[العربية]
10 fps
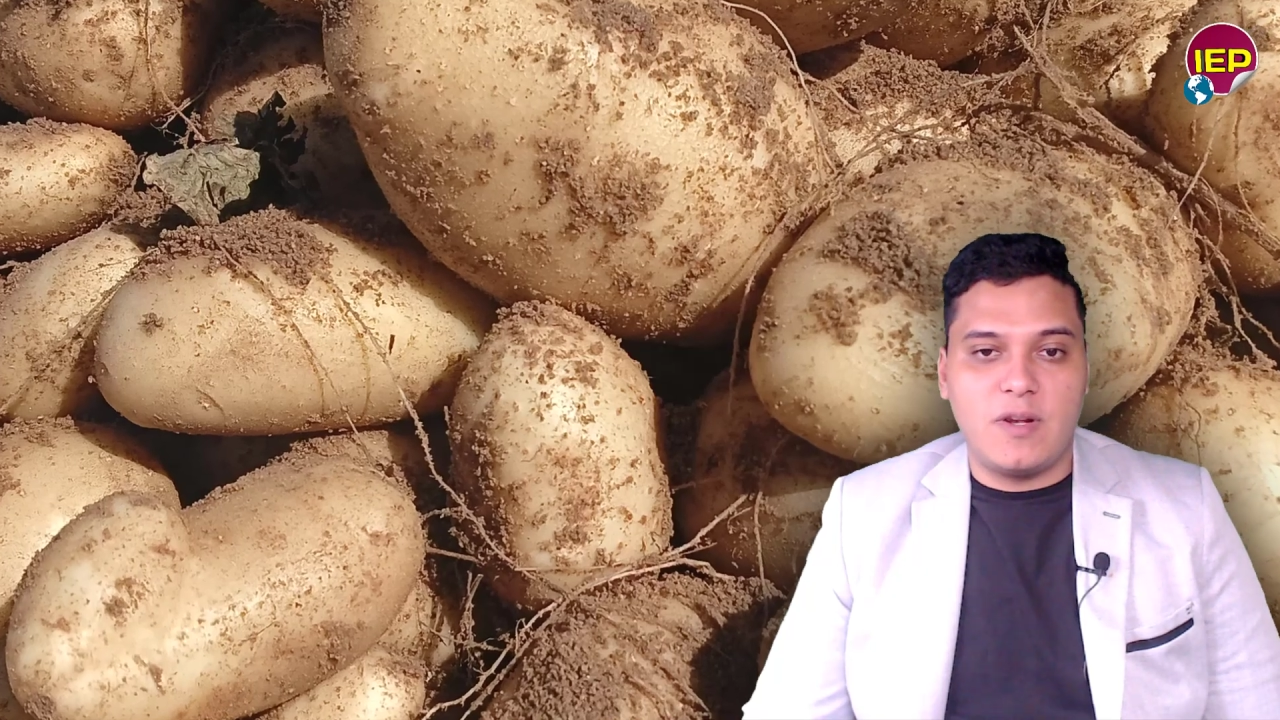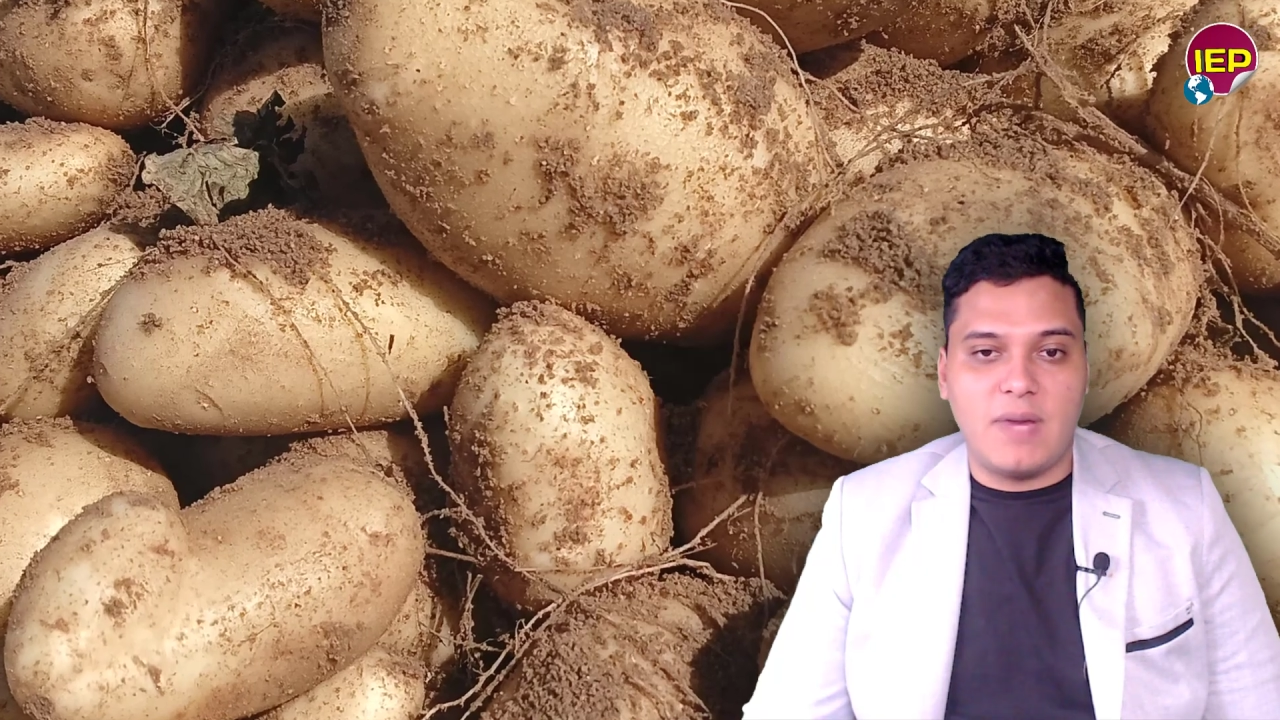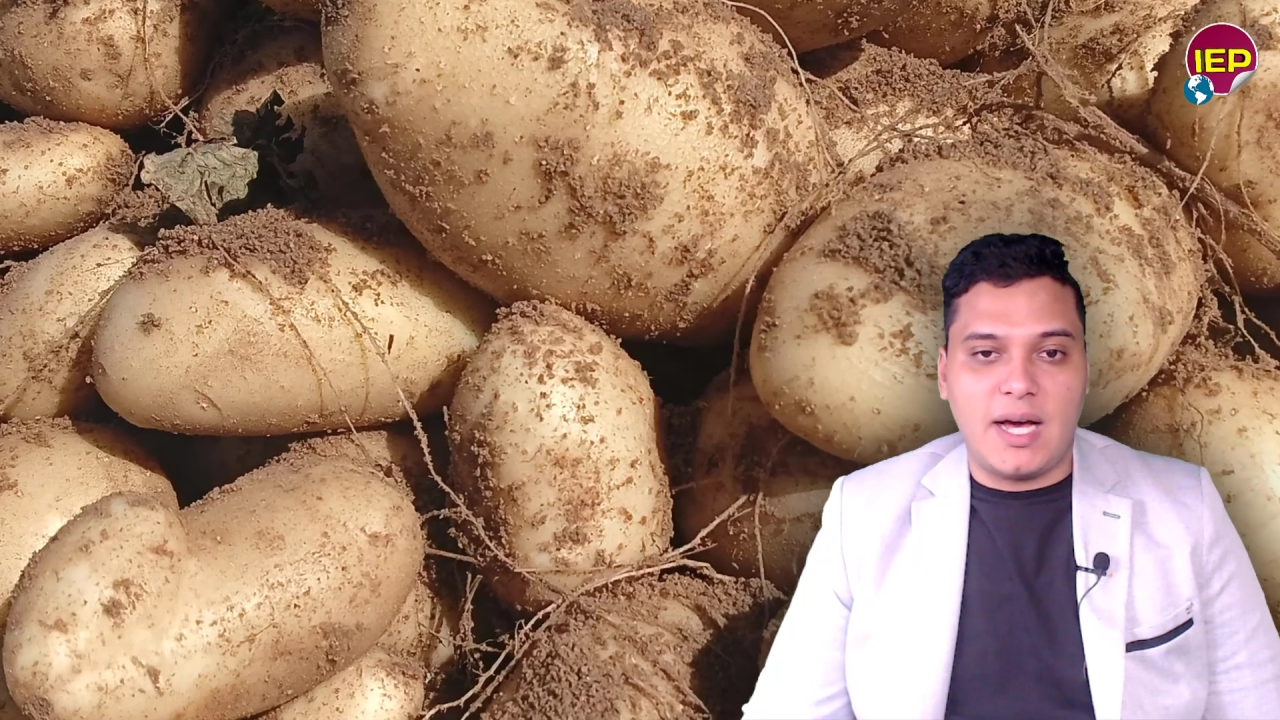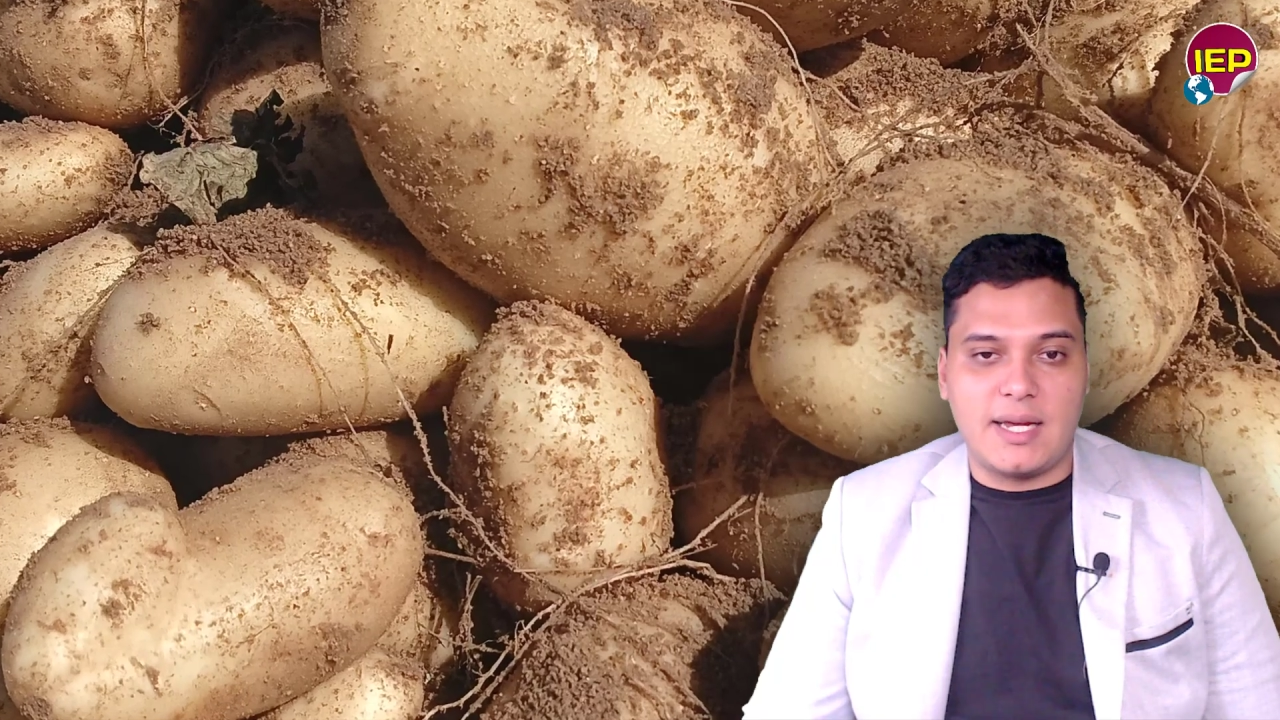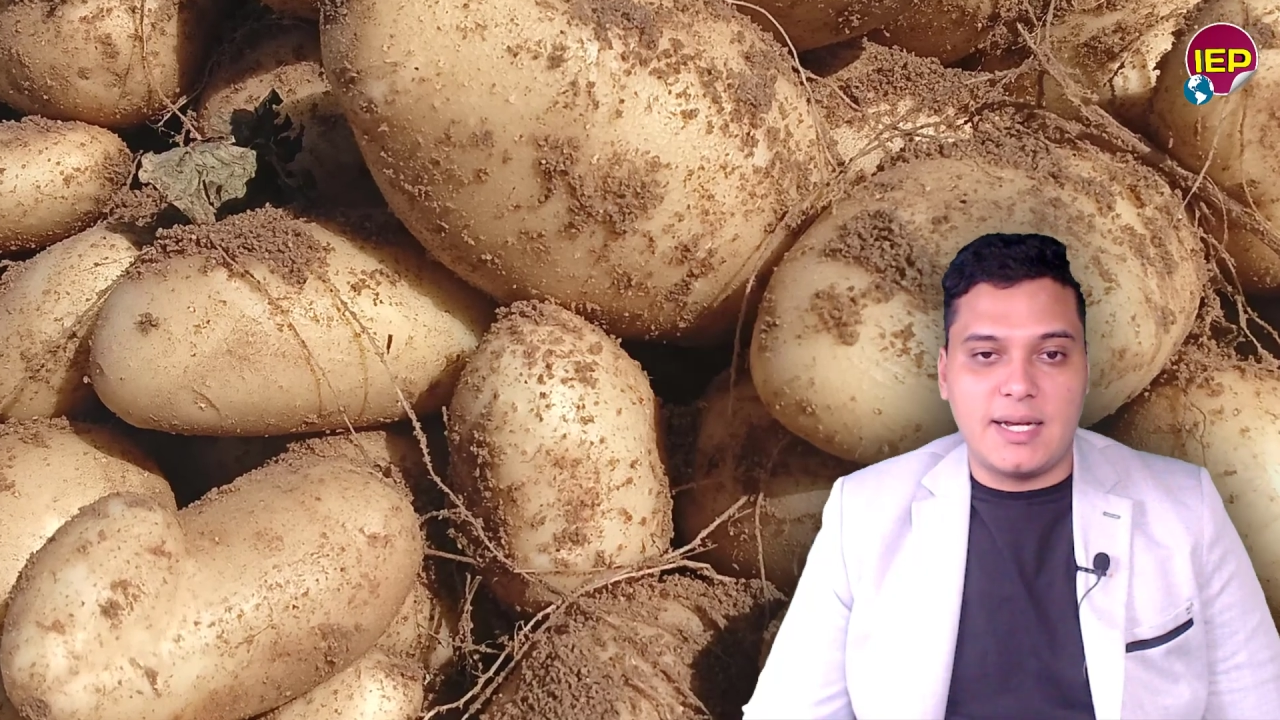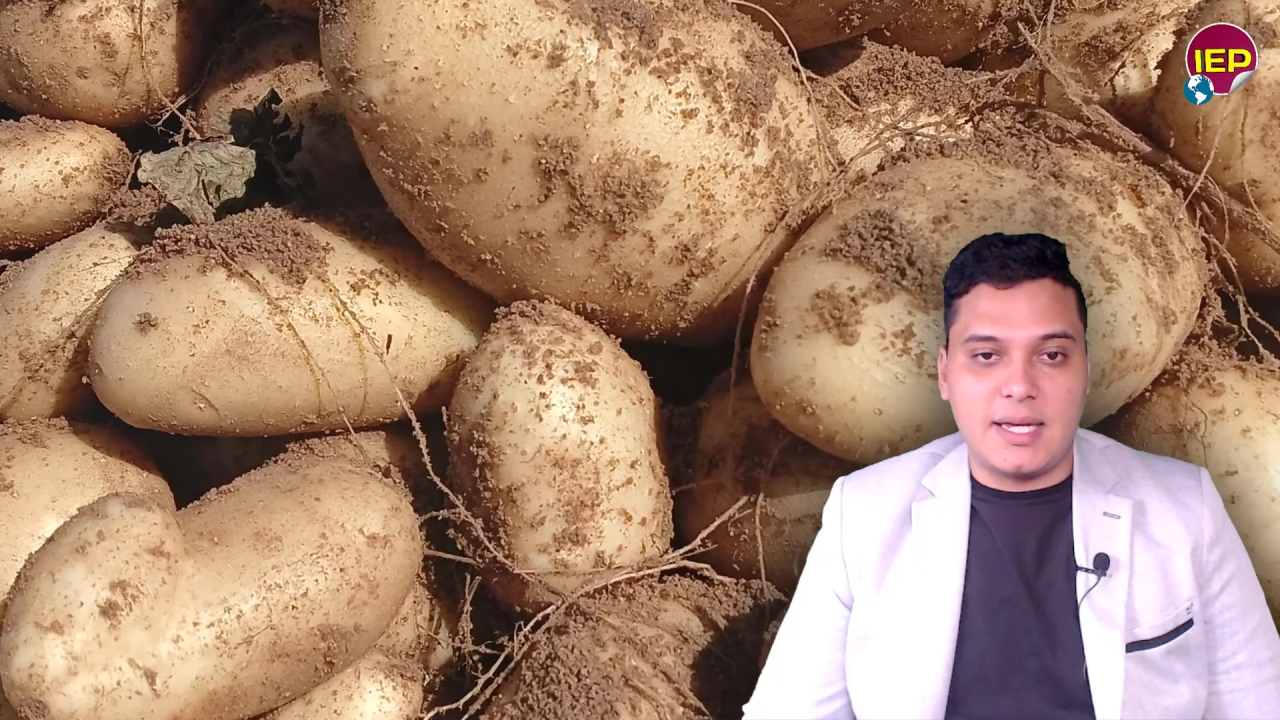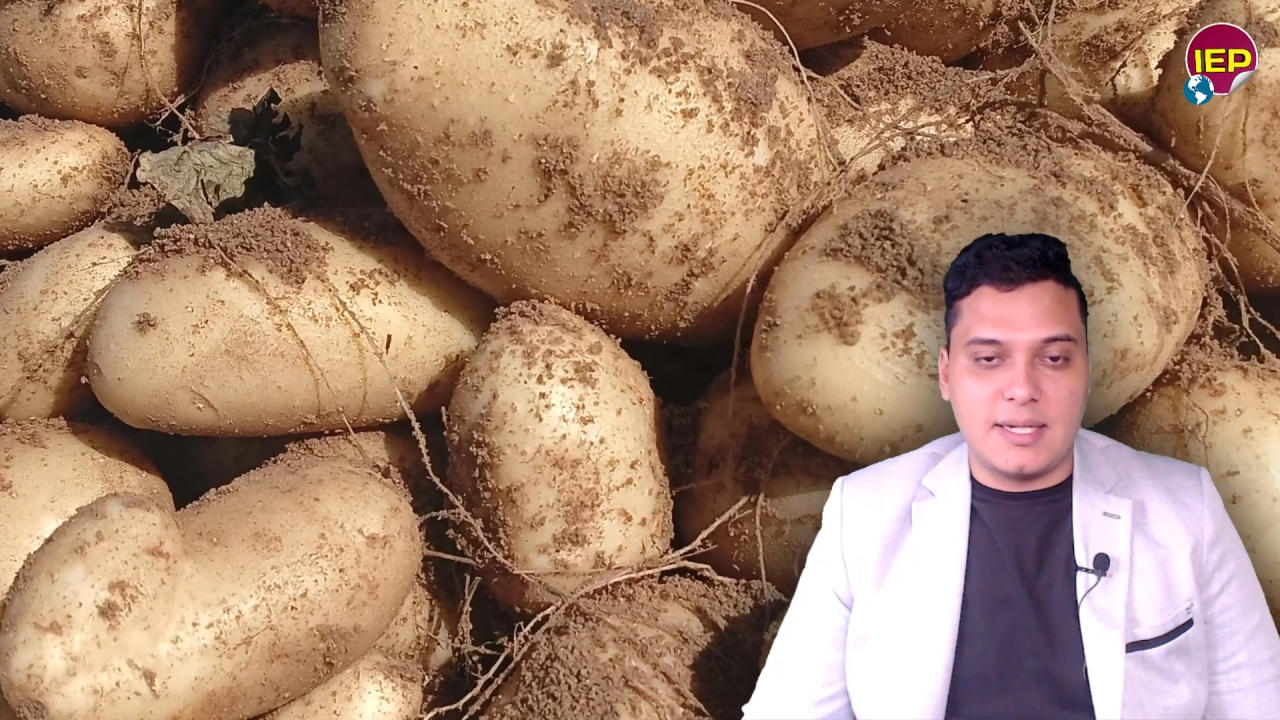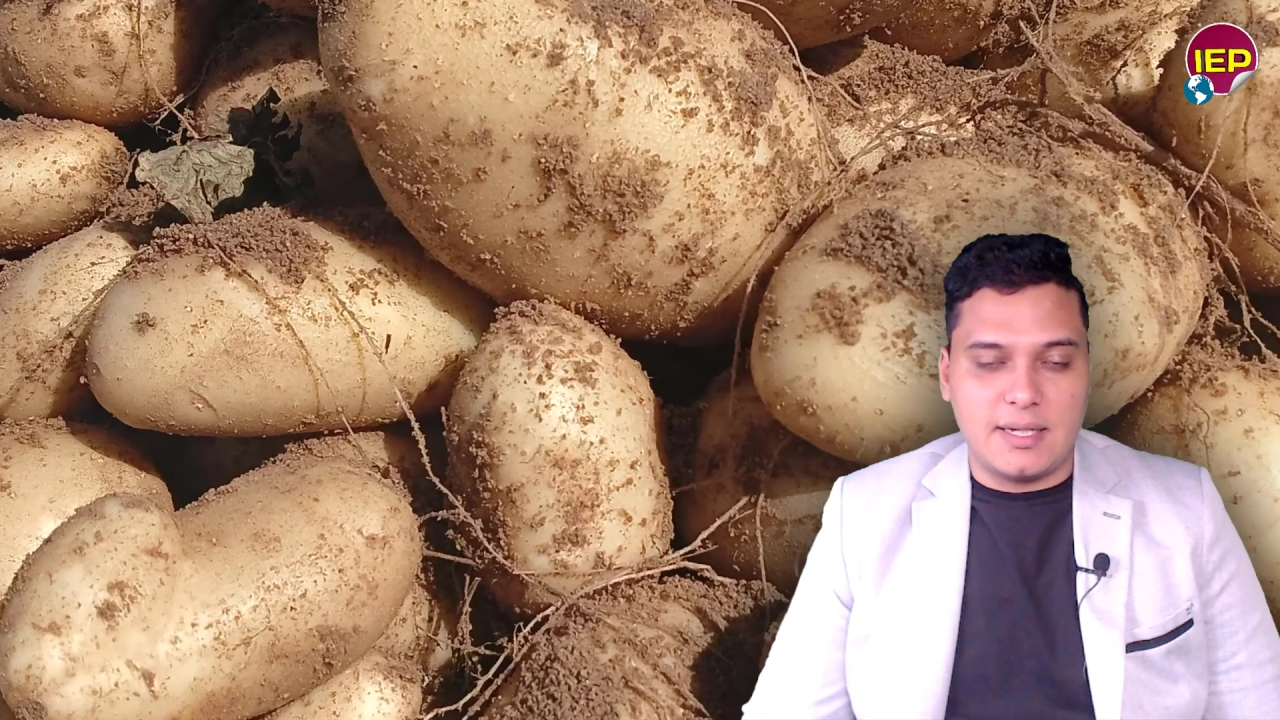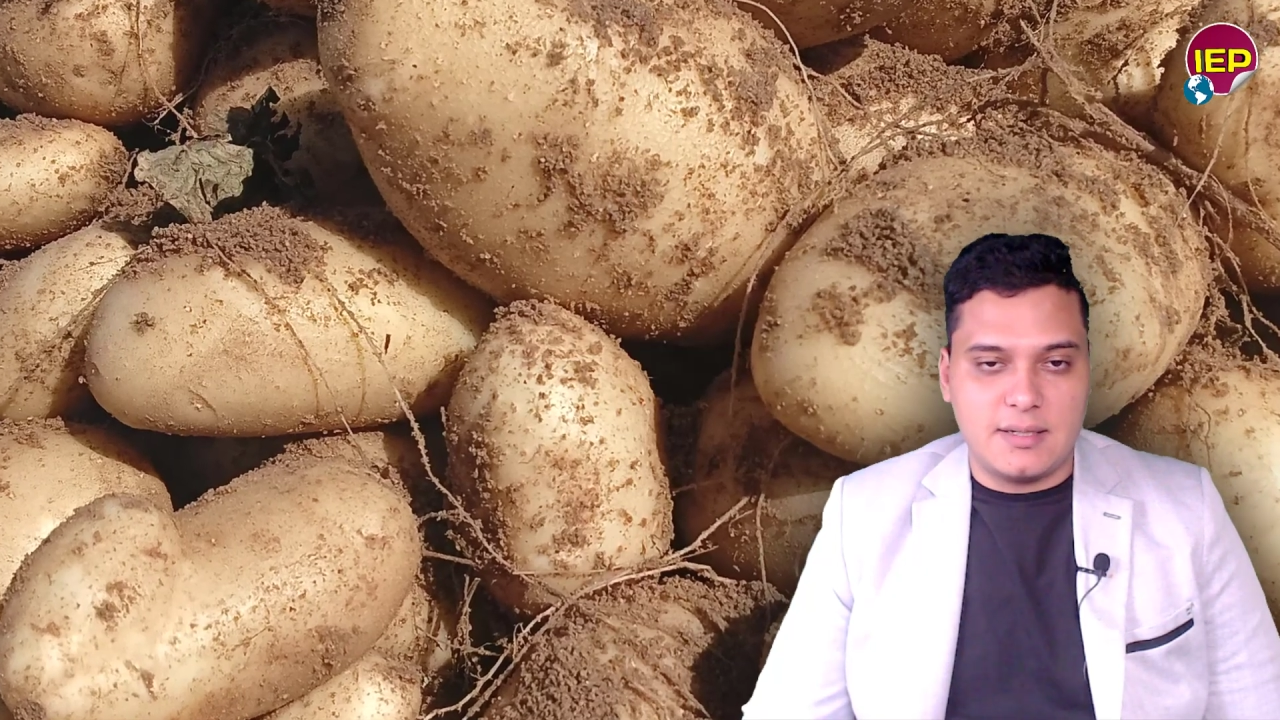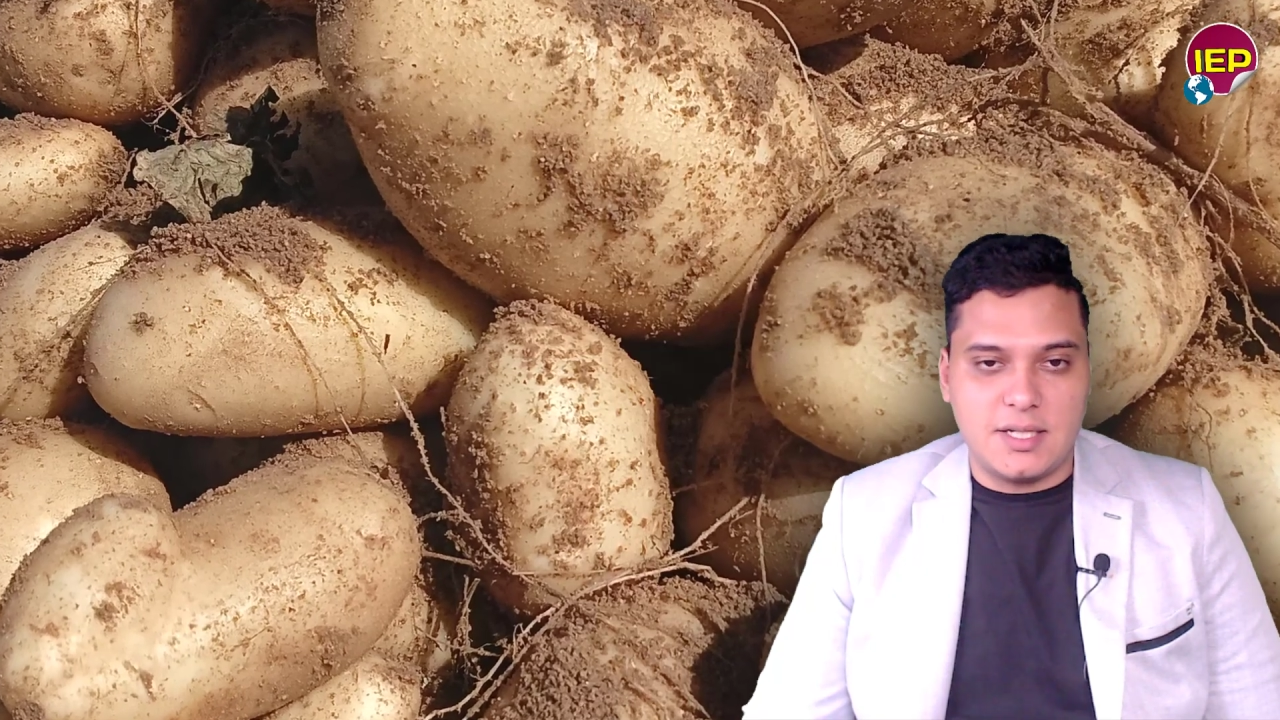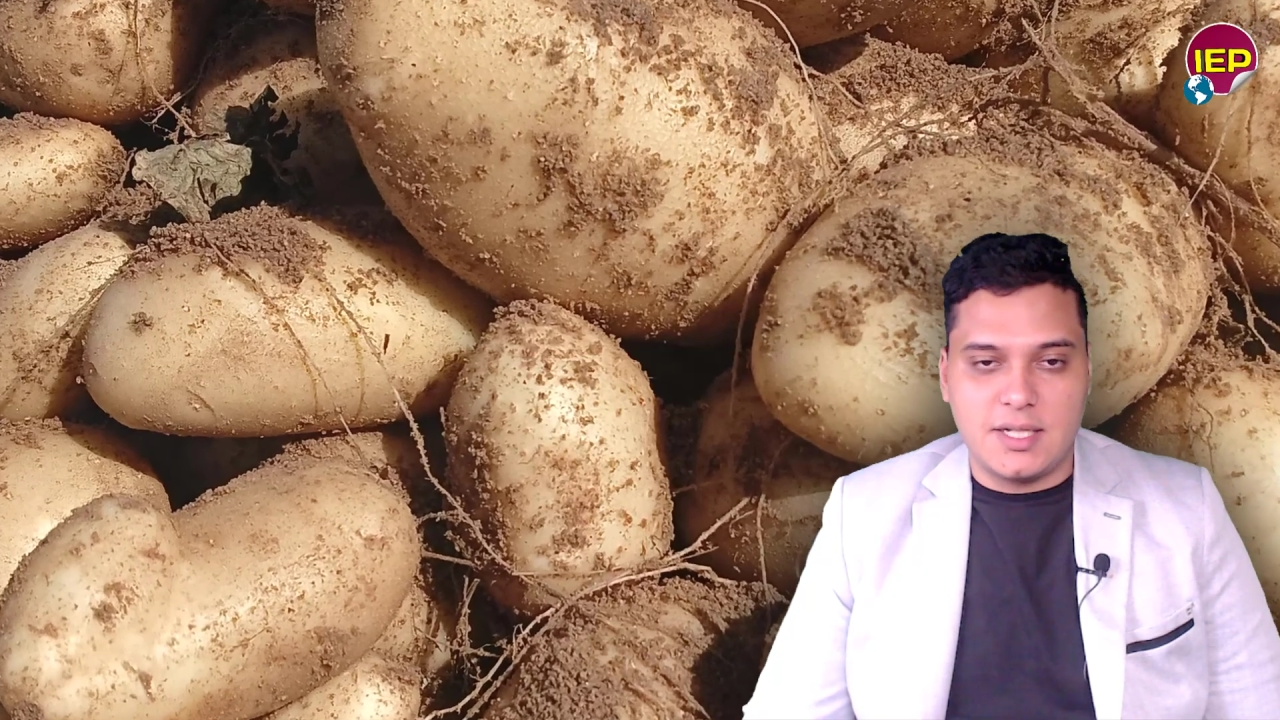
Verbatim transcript: المحلية